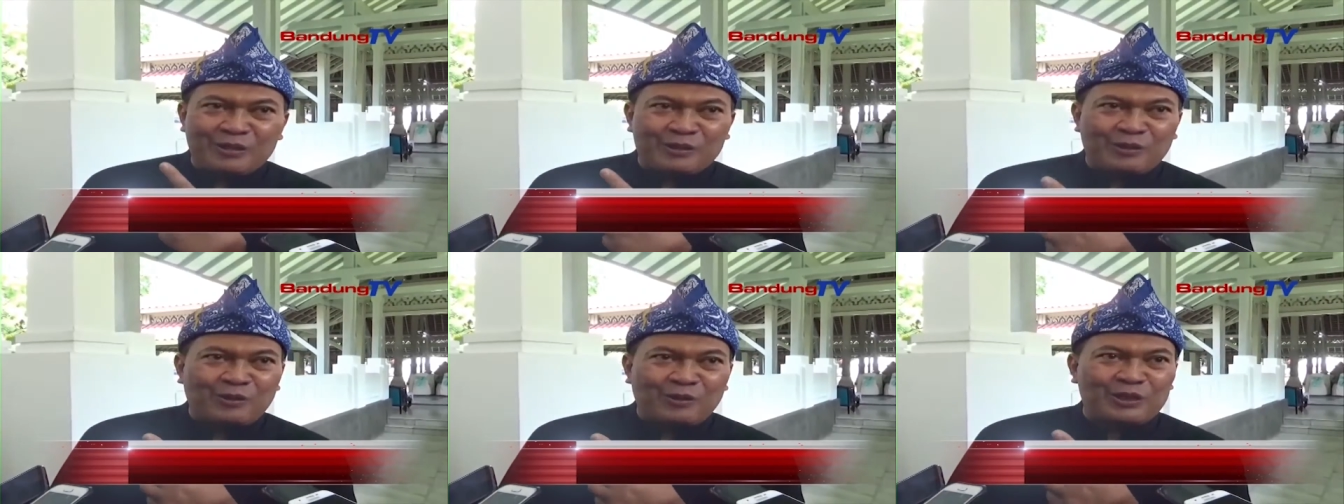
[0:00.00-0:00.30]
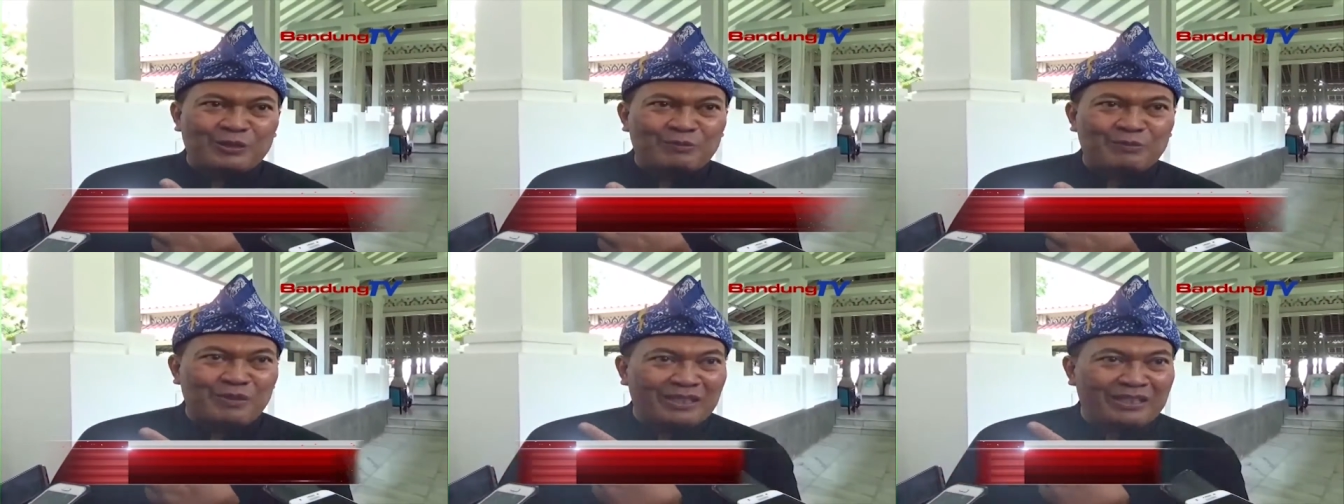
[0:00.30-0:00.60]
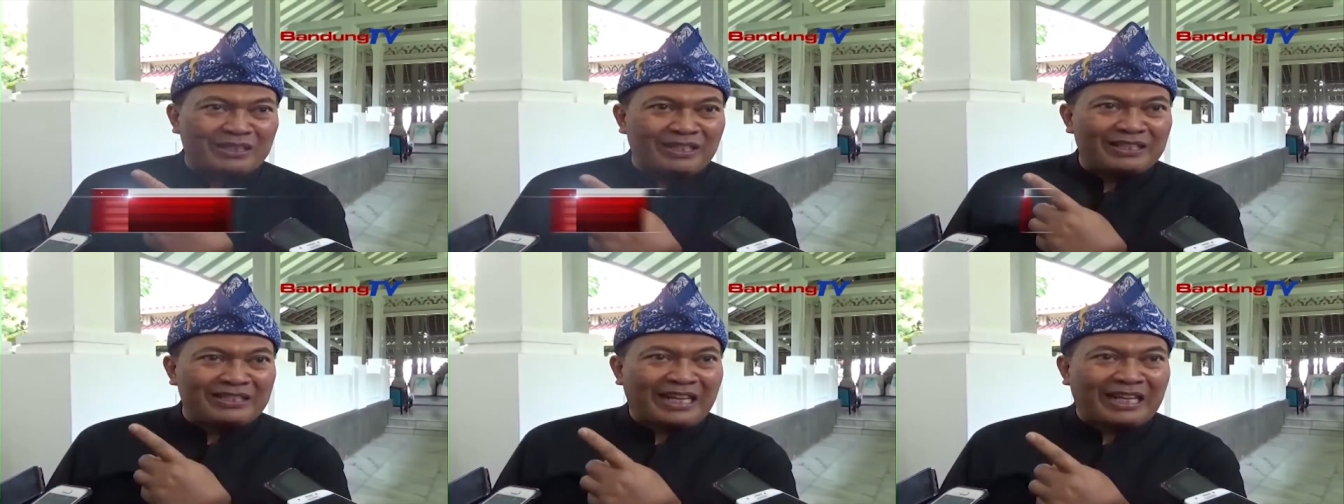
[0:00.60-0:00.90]
semua semua
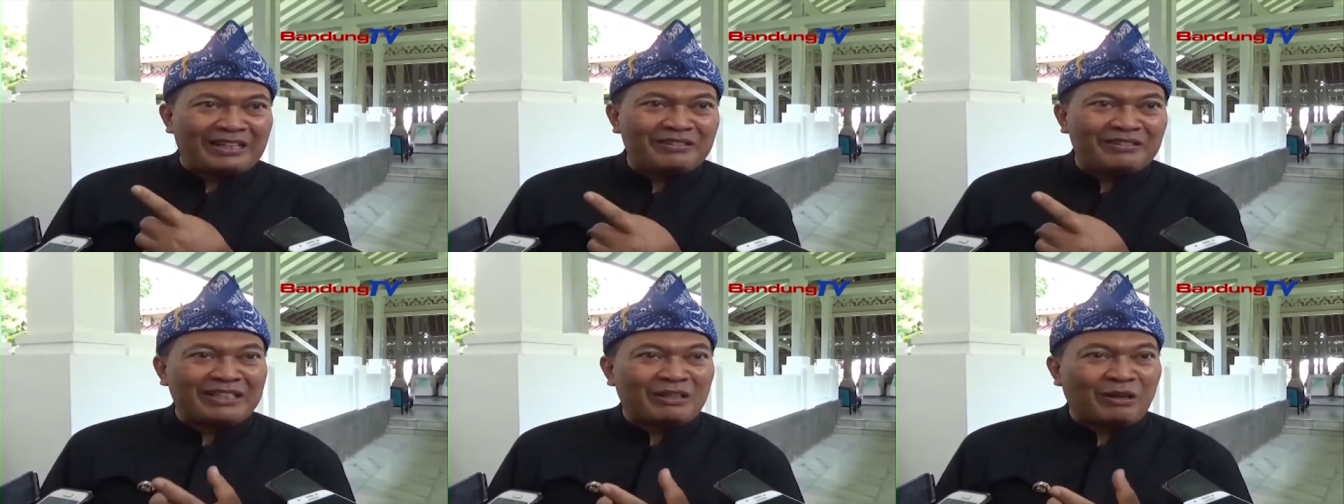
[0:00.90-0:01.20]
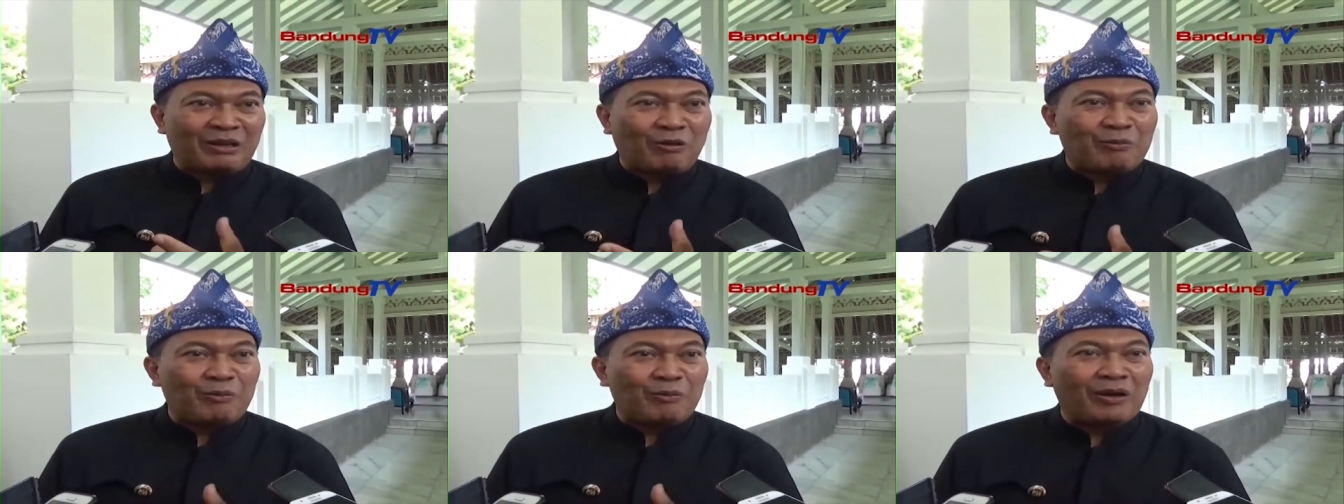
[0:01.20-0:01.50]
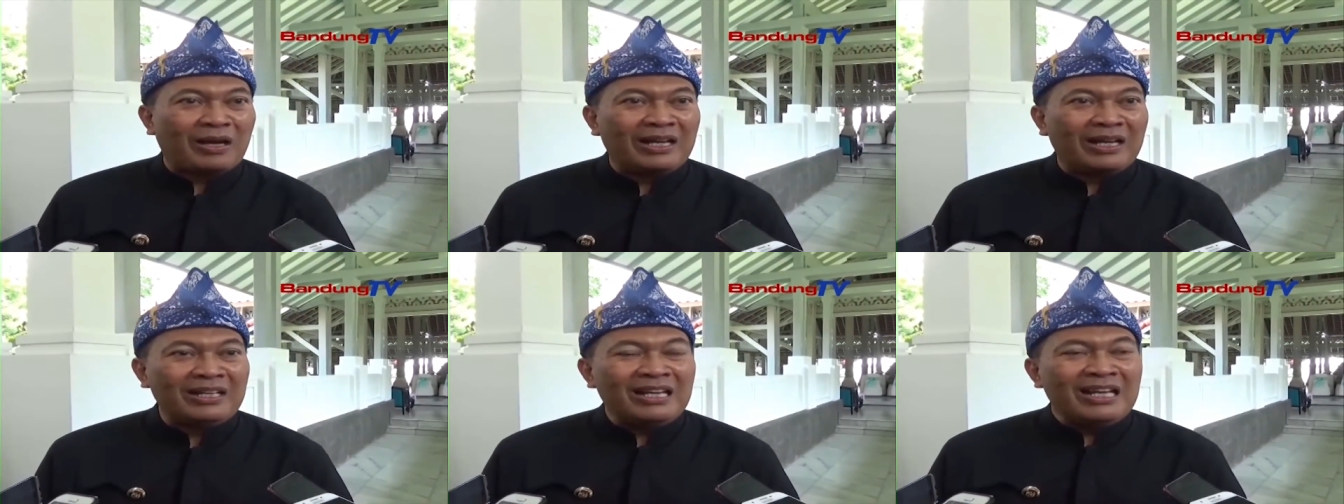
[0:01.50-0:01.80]
terkait bisa
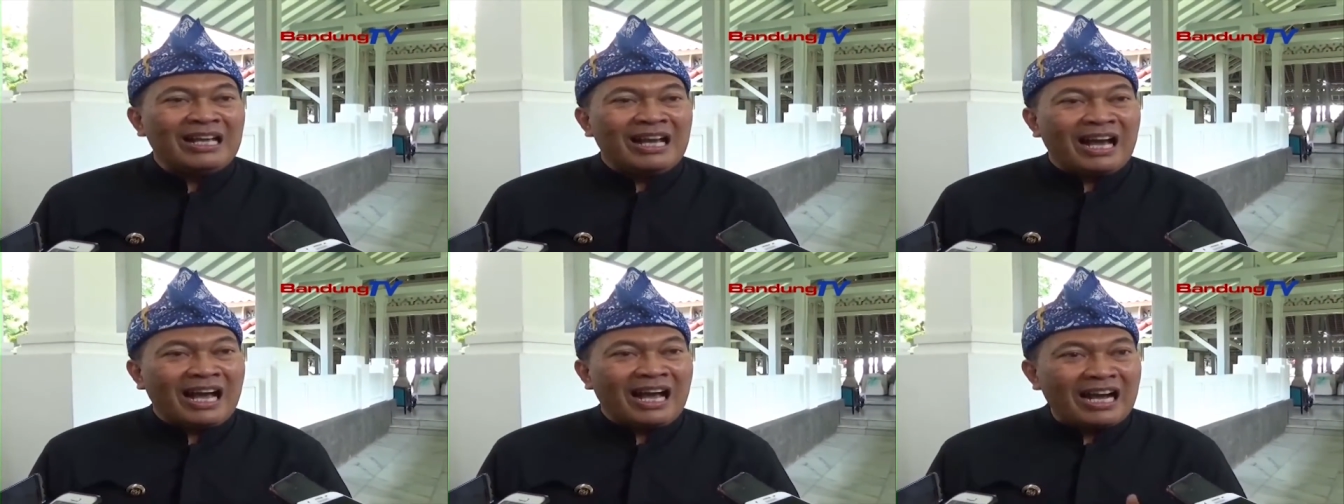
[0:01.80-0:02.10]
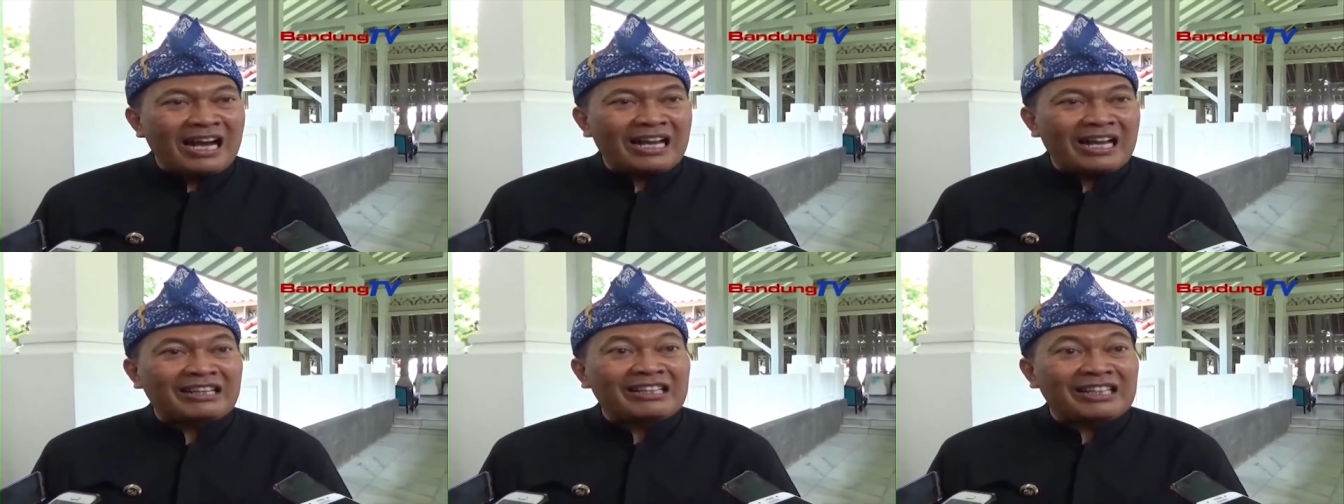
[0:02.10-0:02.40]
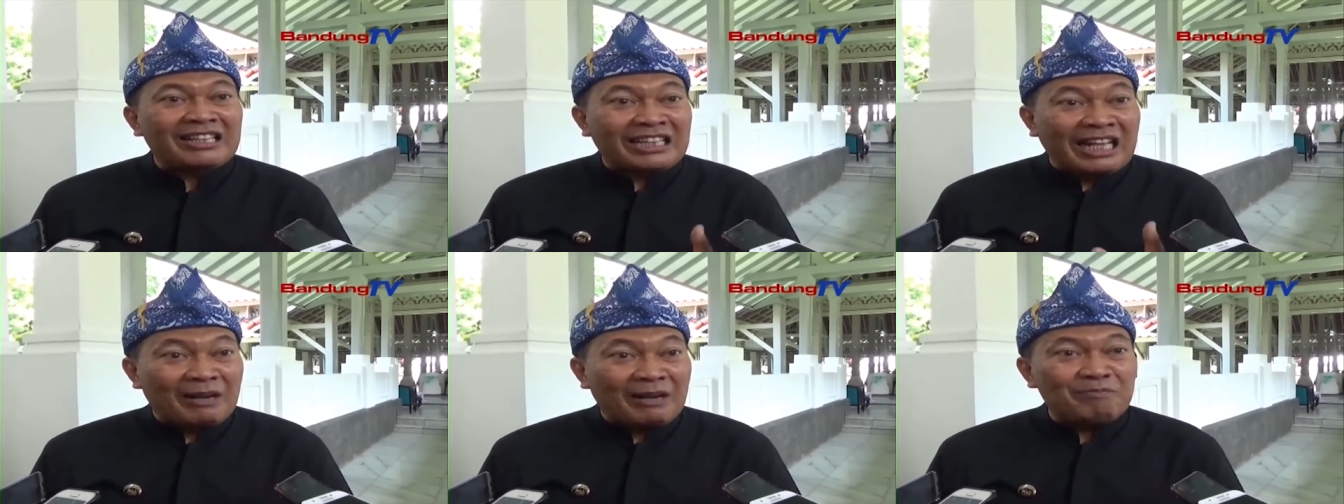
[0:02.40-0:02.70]
pupukan agar
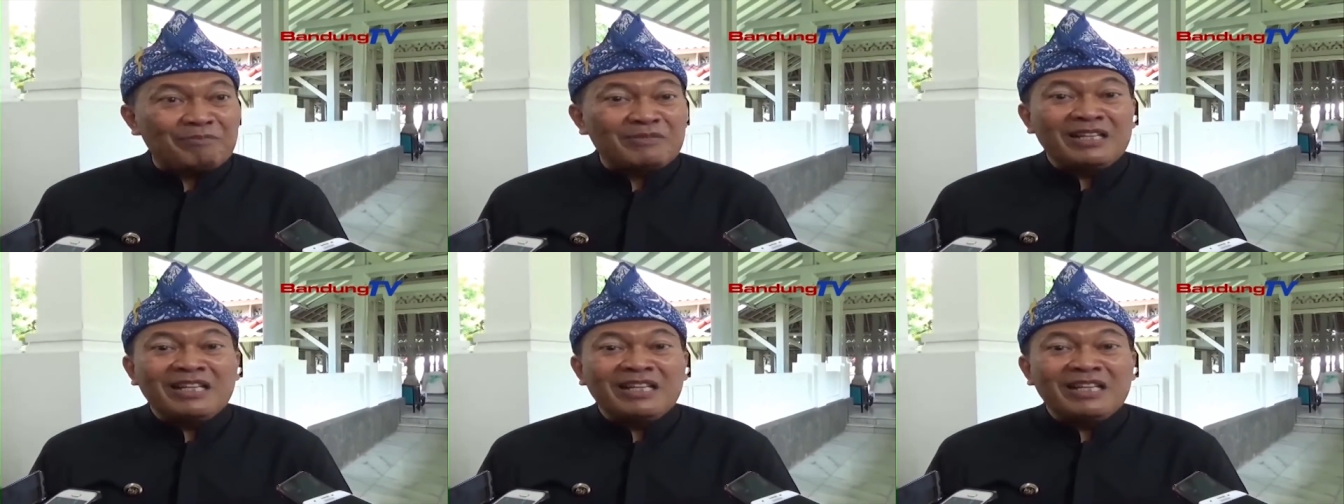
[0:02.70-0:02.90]
tetap